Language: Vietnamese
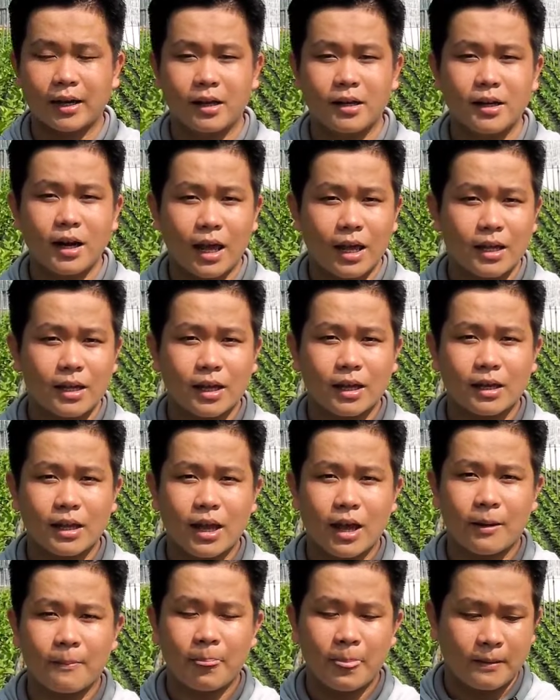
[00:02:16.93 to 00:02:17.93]
đứng đây anh chị
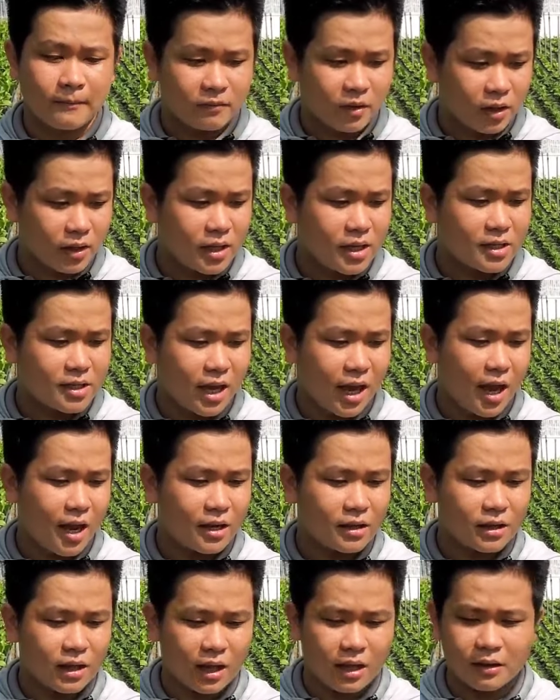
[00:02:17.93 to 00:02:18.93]
à vẫn chia sẻ
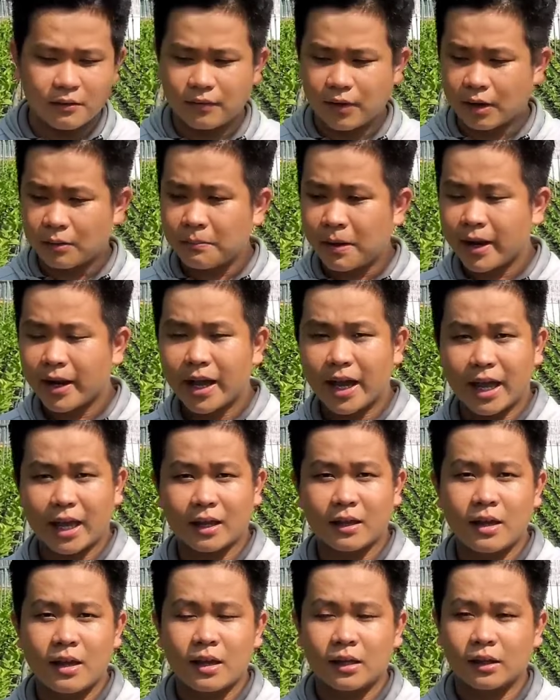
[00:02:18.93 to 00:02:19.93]
anh chị vẫn bán hàng
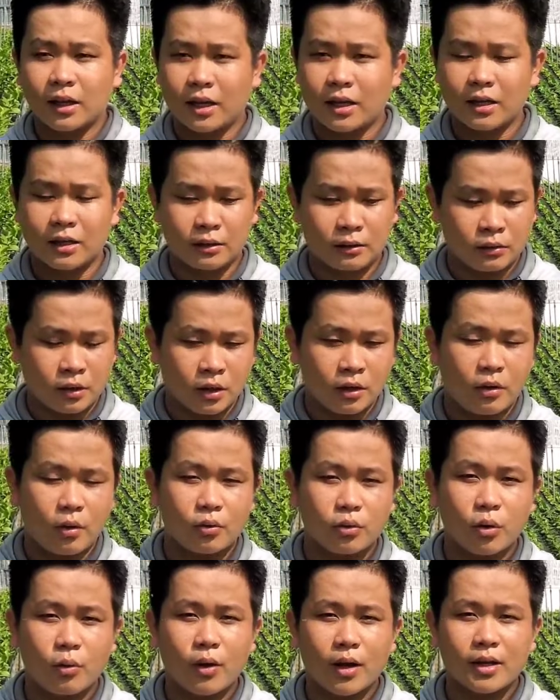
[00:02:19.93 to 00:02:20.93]
thì những cô
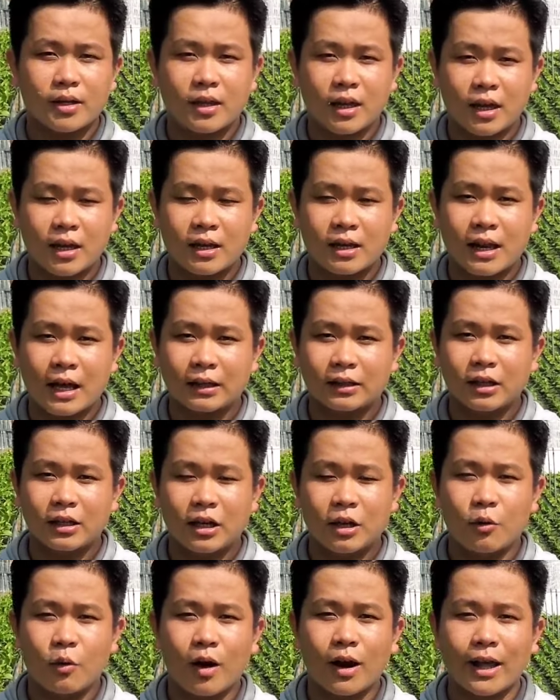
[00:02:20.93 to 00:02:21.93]
chú anh chị đã tin
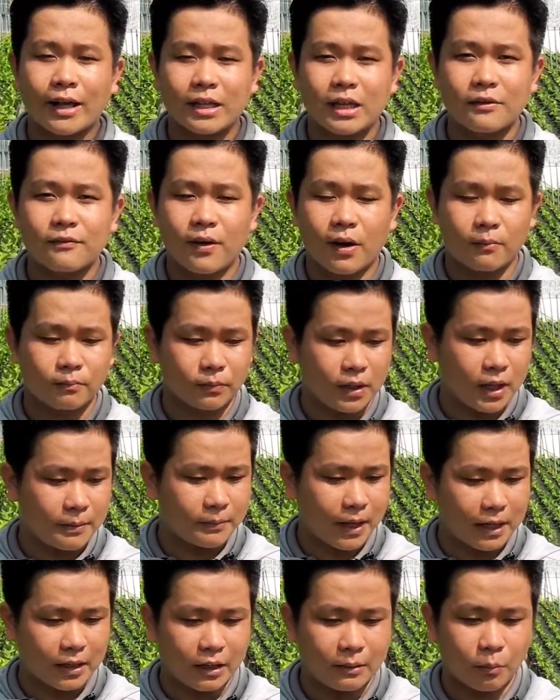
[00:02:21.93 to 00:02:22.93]
yêu hoa lan di phong thì em
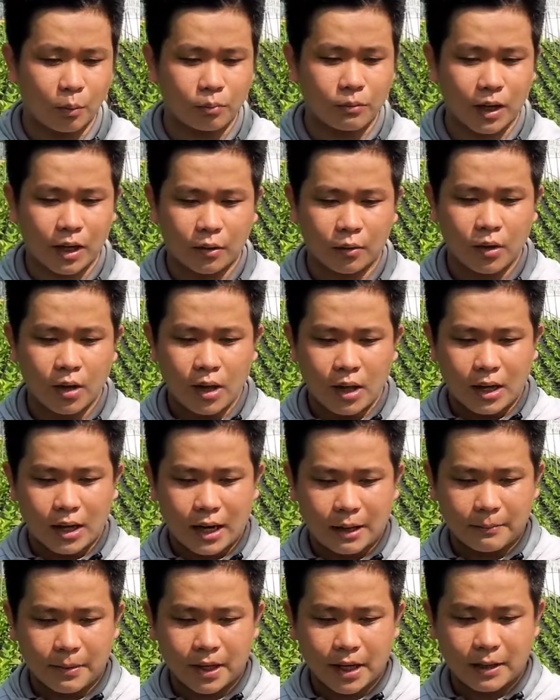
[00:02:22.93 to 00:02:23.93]
khẳng định một điều
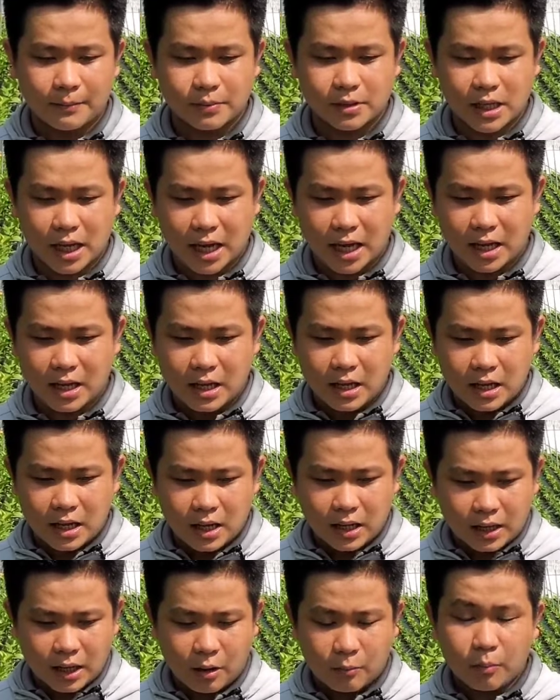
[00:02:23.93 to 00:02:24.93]
là bên em sẽ
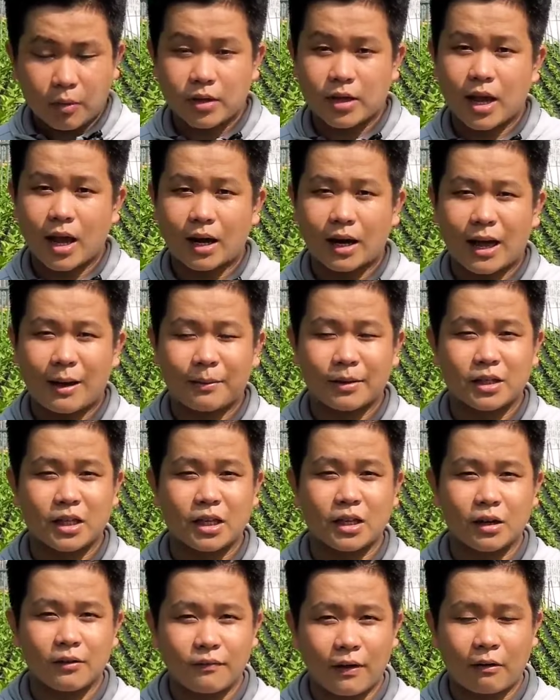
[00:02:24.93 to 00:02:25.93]
không bao giờ làm anh chị
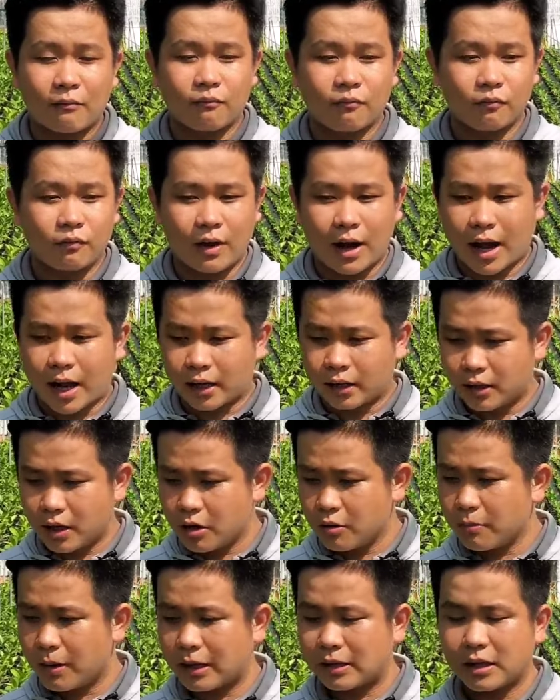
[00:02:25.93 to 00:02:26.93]
thất vọng và
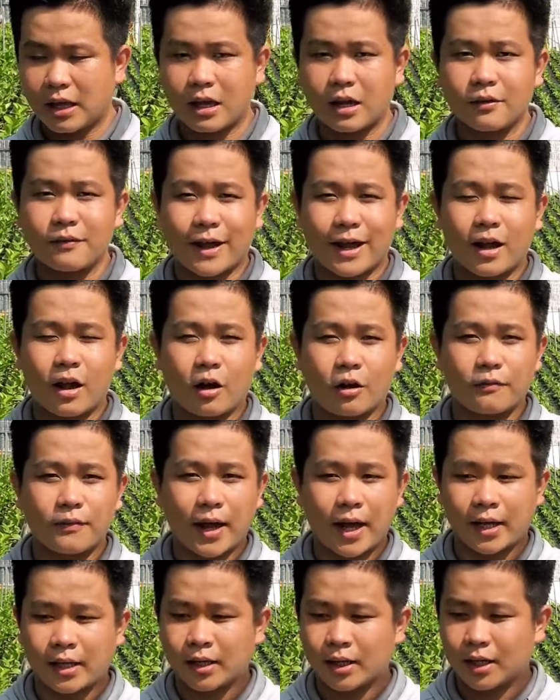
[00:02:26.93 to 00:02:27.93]
nếu mà anh chị có phản hồi
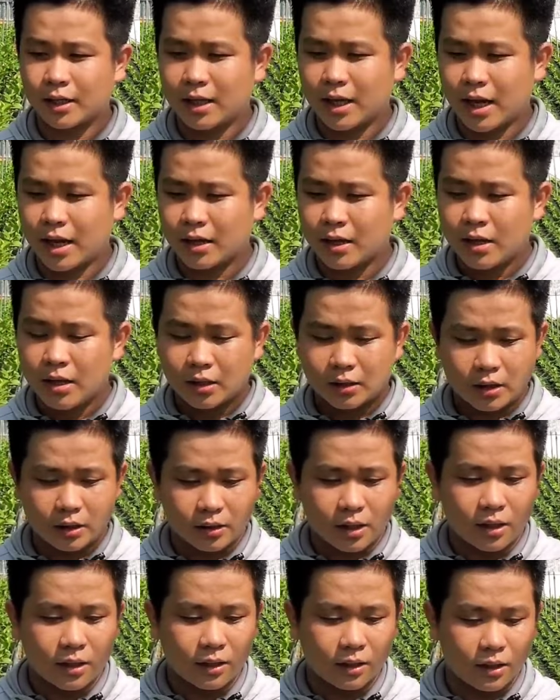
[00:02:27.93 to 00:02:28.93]
về anh gia từ
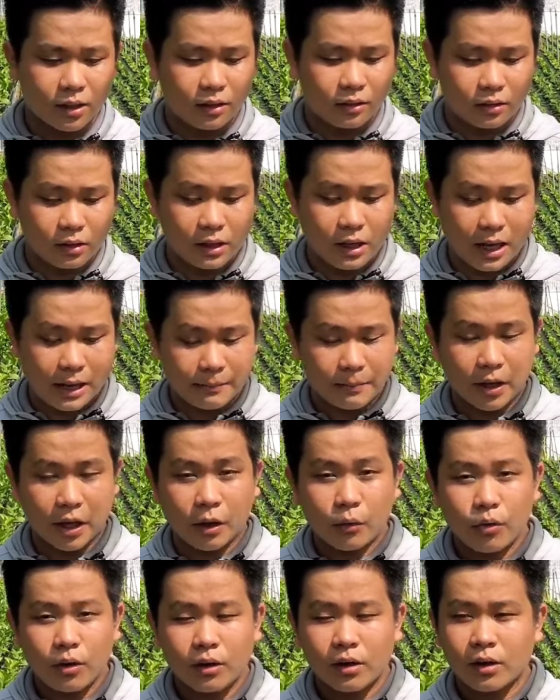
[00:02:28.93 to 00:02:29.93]
từ em
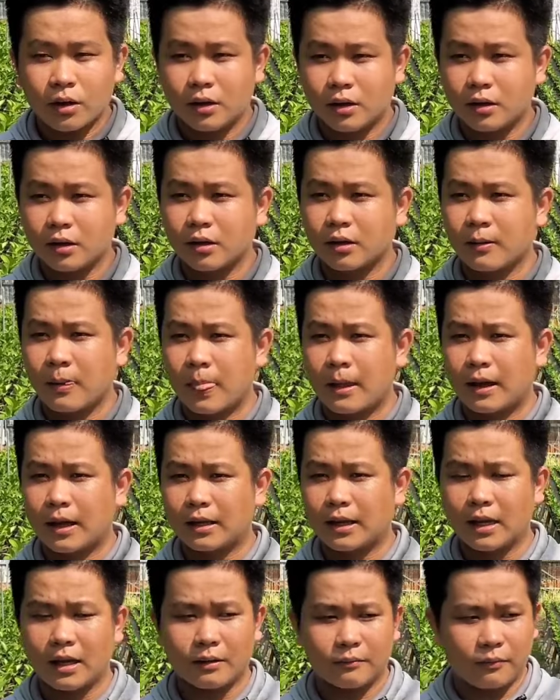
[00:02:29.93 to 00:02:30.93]
hiểu được anh
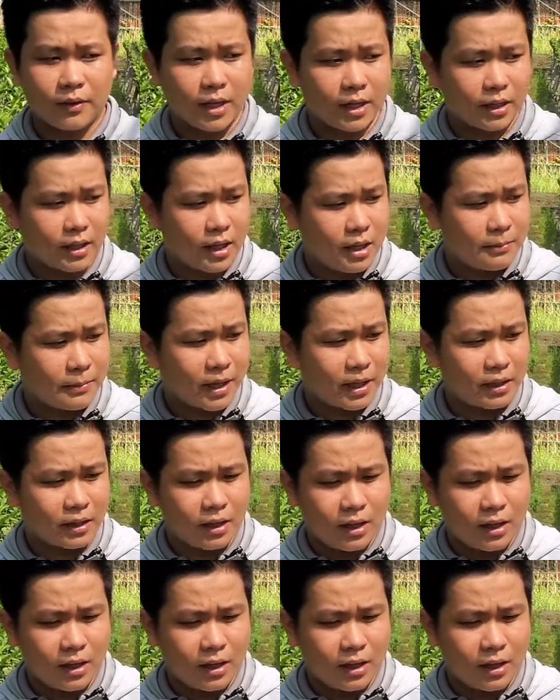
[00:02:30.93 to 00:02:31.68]
chị à, vì khi mà